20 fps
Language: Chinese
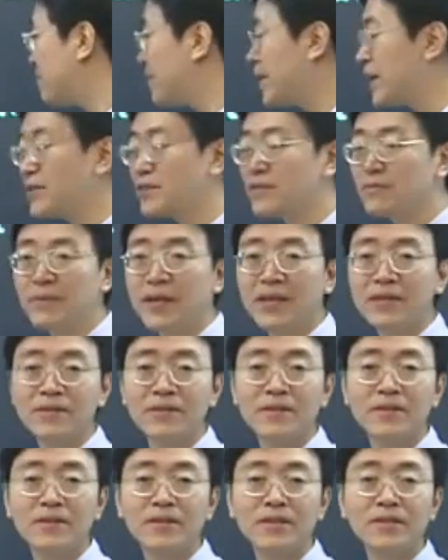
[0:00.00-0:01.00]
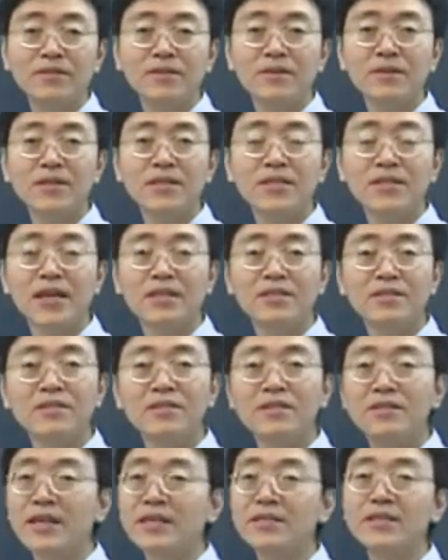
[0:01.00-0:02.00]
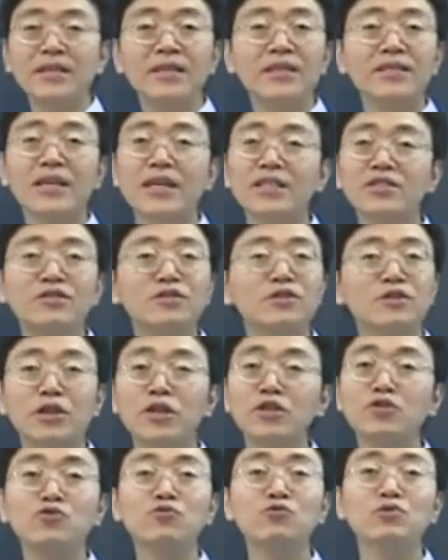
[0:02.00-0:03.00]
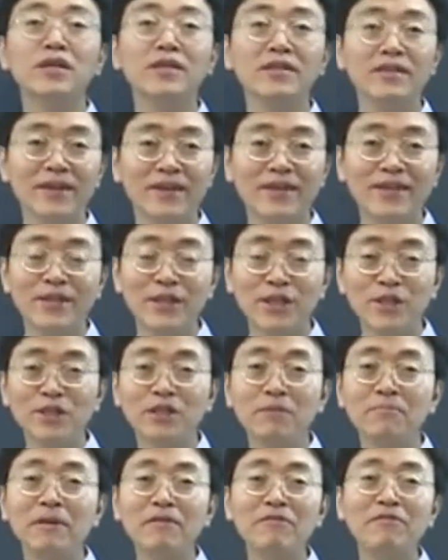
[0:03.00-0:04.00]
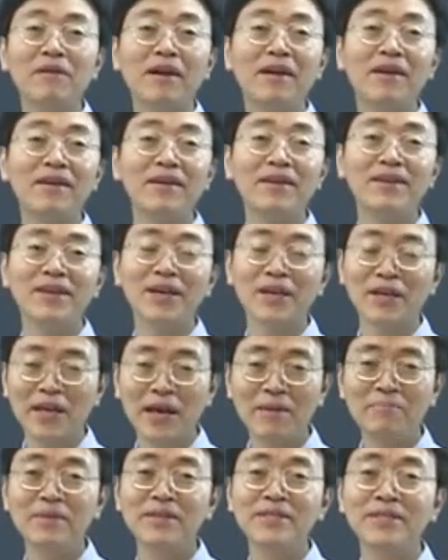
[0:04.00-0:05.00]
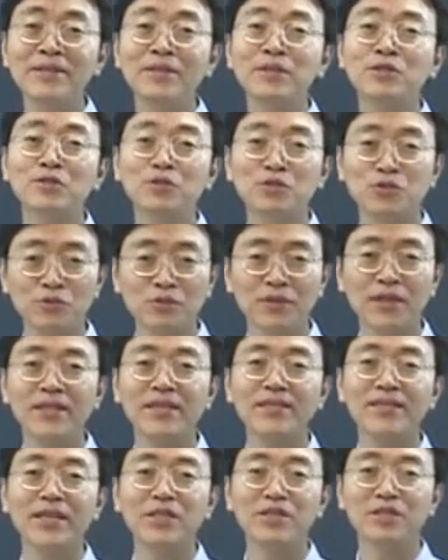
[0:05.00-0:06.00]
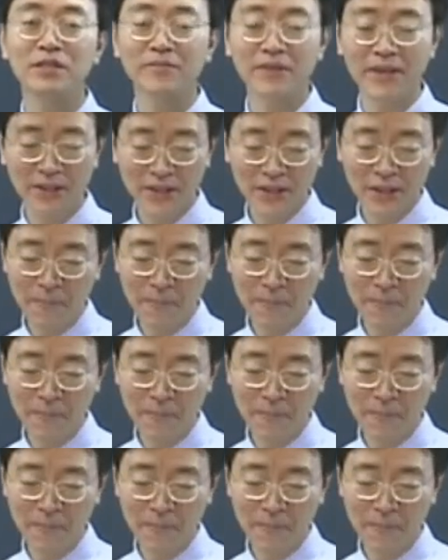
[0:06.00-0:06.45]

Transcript: basement 叫地下室，但这个地下室是可以住人的，这个门房哎看门人就住在地下室里面。